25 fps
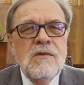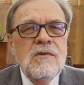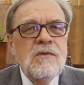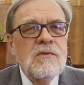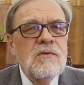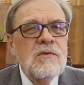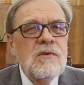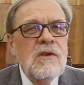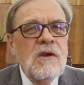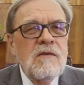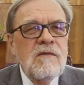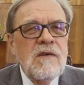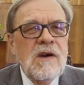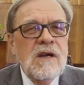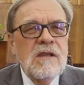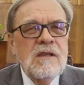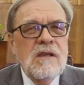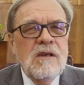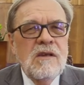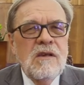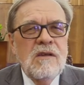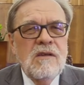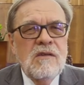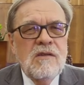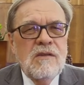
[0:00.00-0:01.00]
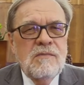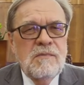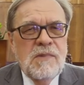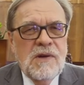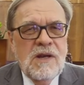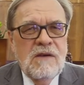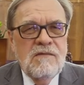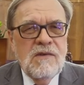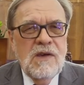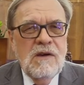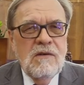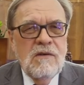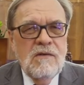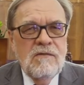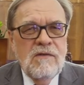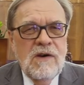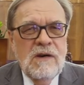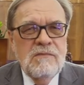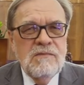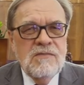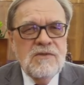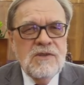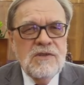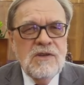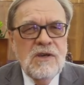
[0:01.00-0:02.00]
studiowanie sprawiało
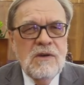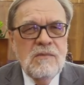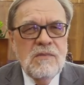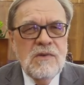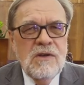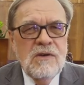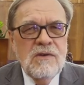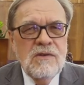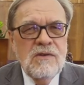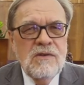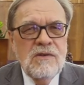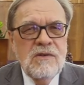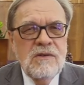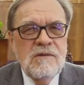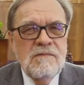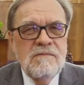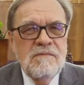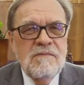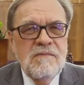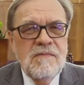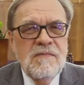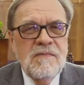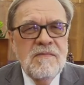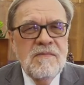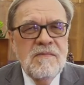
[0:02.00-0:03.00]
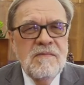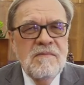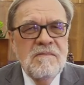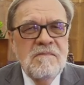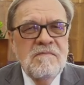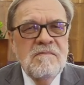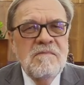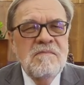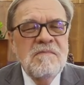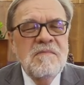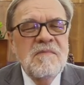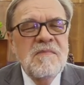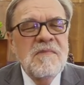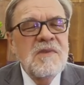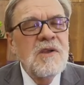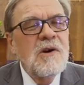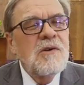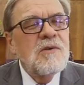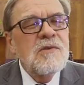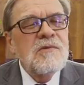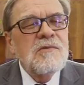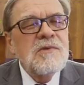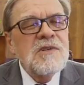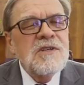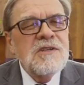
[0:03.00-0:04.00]
Wam przyjemność. Do
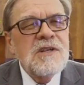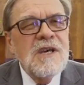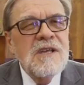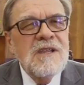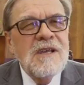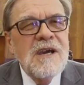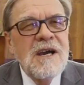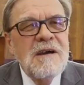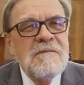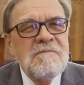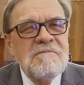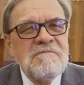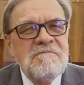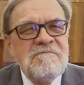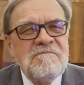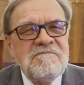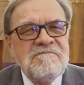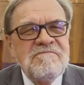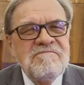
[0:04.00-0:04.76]
usłyszenia.